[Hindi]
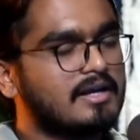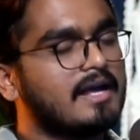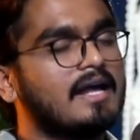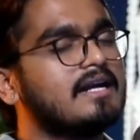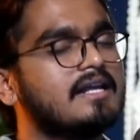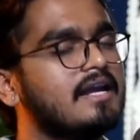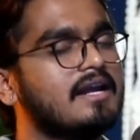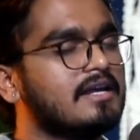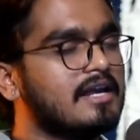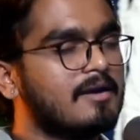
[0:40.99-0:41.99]
रियलिटी
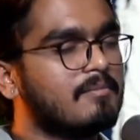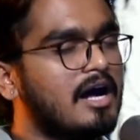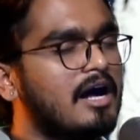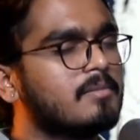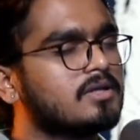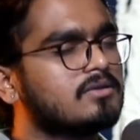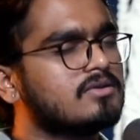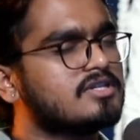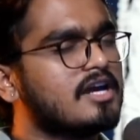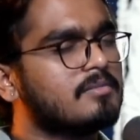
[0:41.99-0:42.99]
ये नहीं है
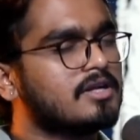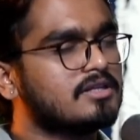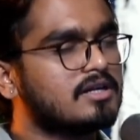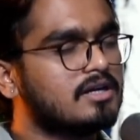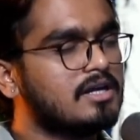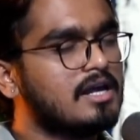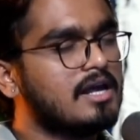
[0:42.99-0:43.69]
महामृत्युंजय मंत्र